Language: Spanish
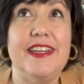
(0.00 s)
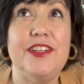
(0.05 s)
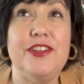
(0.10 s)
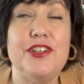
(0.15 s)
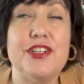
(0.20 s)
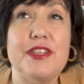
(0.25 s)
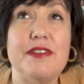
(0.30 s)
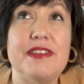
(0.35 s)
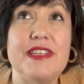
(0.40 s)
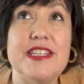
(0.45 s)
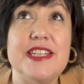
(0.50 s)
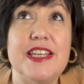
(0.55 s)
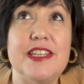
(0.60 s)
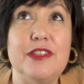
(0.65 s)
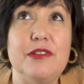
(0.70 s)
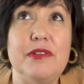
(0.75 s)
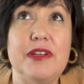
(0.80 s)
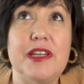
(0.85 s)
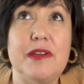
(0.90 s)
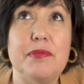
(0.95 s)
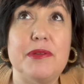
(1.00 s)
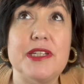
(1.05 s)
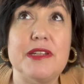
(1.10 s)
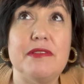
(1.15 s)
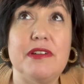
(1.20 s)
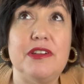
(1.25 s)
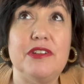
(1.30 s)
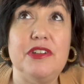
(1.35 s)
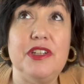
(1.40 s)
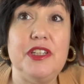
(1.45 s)
que yo estaba deseando ver qué
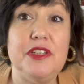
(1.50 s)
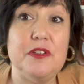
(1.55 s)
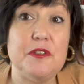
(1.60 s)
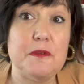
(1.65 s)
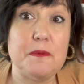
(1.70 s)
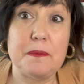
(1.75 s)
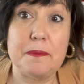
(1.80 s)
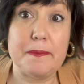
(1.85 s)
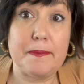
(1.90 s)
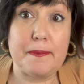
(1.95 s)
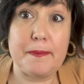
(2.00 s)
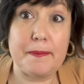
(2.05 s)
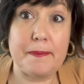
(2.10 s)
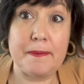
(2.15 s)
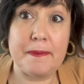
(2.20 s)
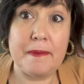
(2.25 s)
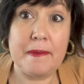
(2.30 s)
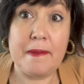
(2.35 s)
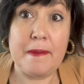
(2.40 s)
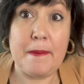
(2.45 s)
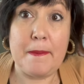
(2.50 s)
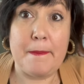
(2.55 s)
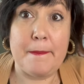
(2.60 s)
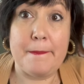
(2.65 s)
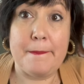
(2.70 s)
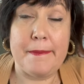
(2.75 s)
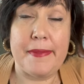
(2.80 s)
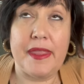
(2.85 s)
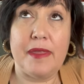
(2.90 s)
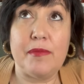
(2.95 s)
pasaba con ellos.
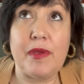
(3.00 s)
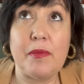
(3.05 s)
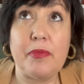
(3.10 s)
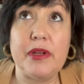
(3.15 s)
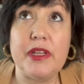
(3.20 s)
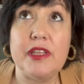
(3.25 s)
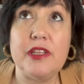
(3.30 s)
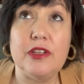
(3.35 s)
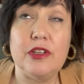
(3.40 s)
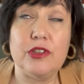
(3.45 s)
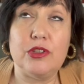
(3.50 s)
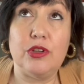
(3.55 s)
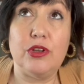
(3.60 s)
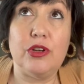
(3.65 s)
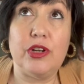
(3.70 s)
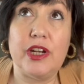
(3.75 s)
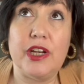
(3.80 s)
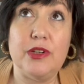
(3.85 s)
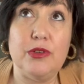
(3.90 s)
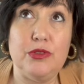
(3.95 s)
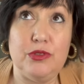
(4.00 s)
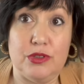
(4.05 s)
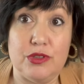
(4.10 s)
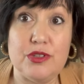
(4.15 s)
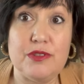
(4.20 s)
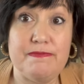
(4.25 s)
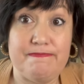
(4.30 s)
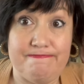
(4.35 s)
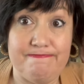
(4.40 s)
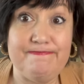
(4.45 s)
Me han parecido todos
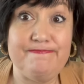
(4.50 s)
rarunos.